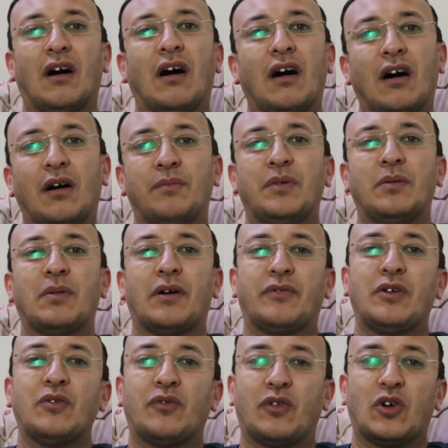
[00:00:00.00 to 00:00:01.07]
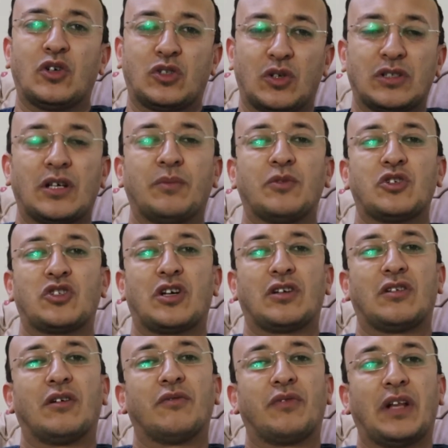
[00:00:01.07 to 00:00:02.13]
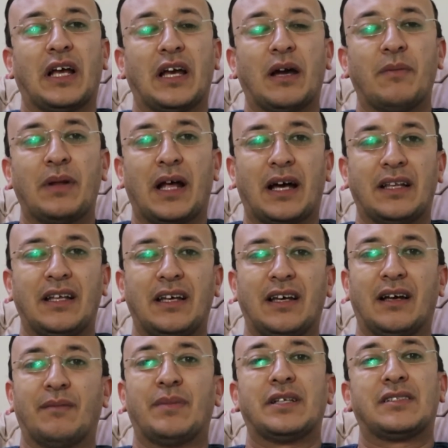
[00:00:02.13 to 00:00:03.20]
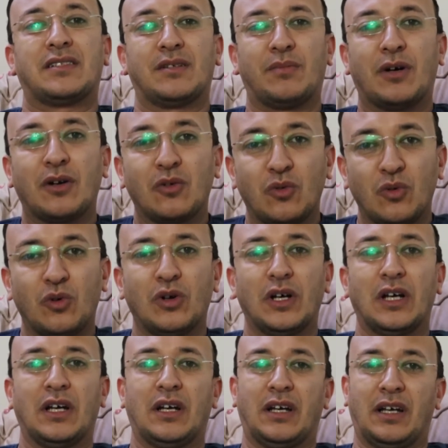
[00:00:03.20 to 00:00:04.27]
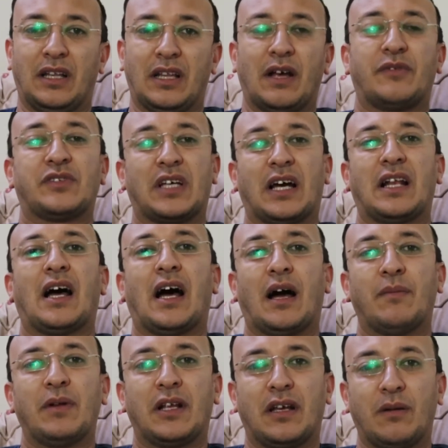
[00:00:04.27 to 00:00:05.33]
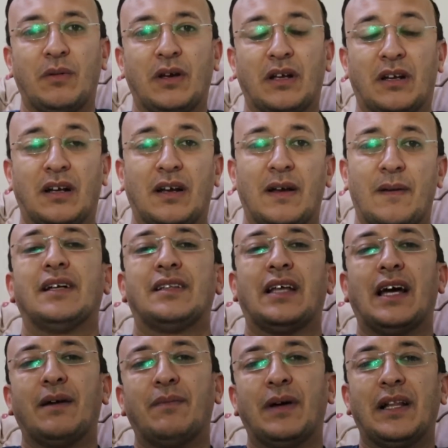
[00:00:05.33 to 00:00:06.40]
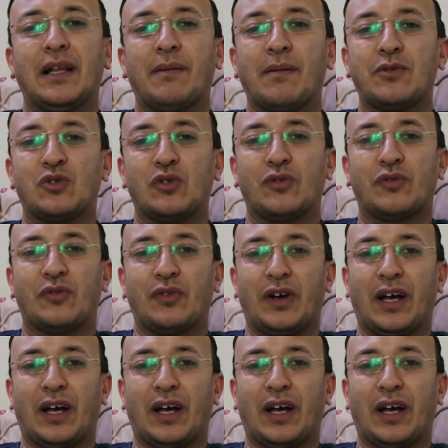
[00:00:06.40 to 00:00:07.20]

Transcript: اه بيبقى فيه فوسوسه من الشيطان في الايام العاديه بس برضو النفس عليها عامل كبير دايما لما بتشوف